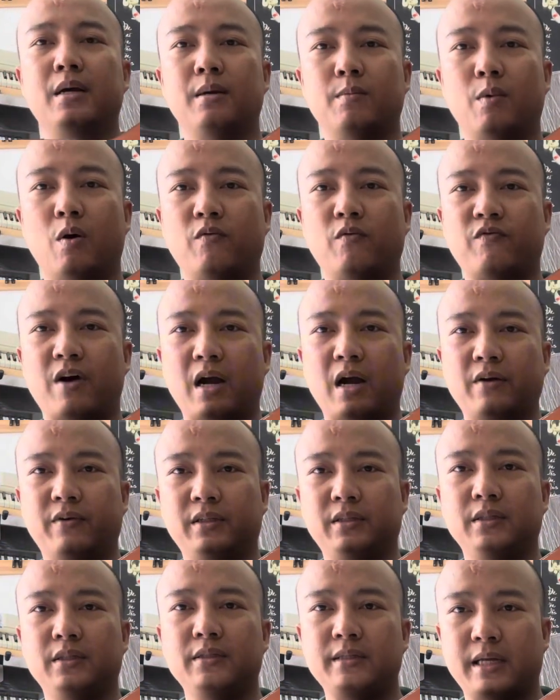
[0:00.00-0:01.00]
một vài vết
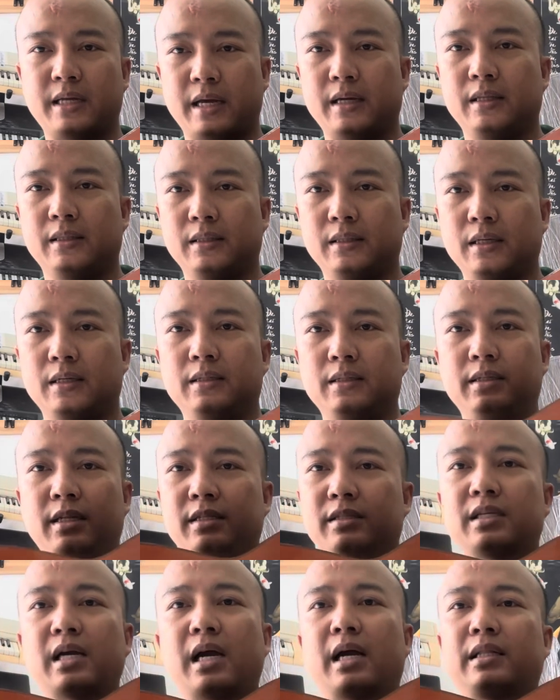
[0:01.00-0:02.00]
sức nhẹ linh tinh
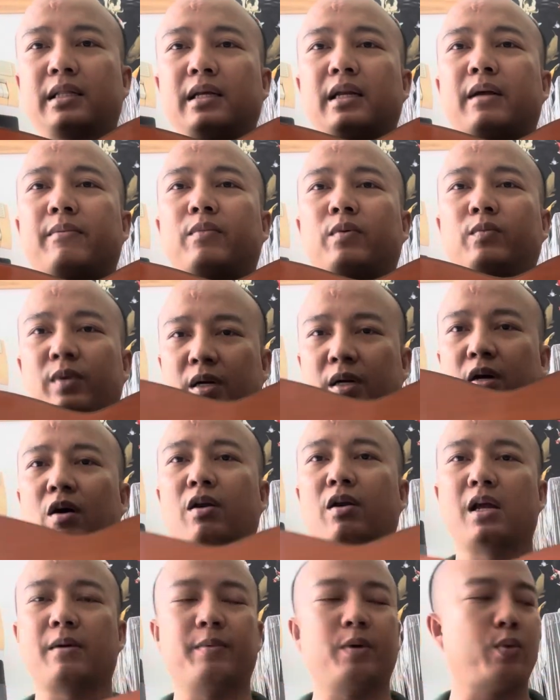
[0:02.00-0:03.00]
nhìn xa thì anh em không thấy rõ
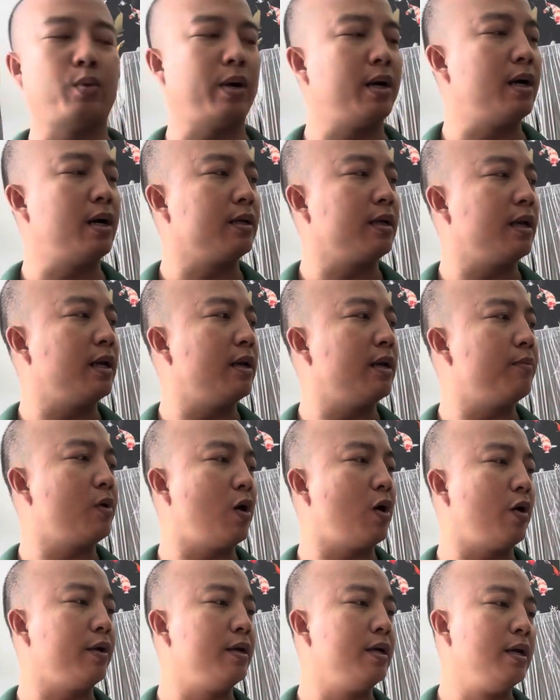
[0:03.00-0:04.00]
lát mình quay gần cho anh em
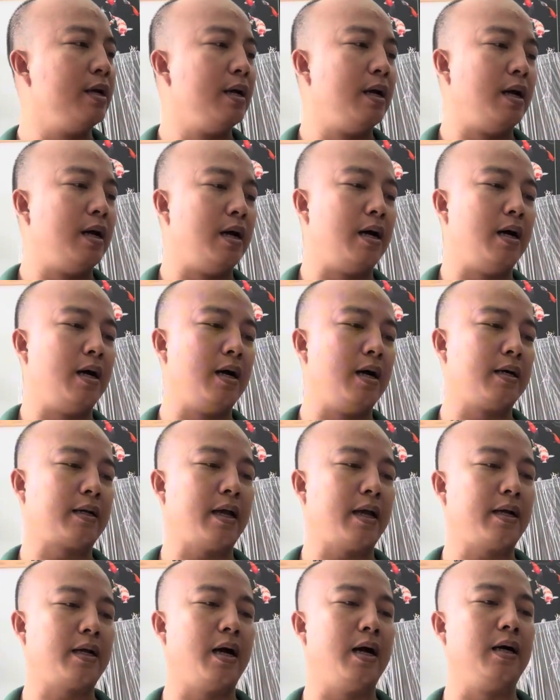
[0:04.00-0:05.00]
coi à,
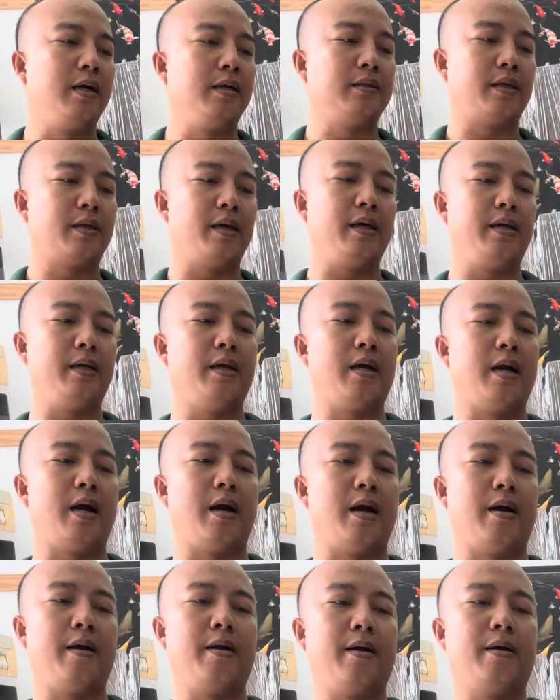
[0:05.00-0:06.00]
cái cần thì à,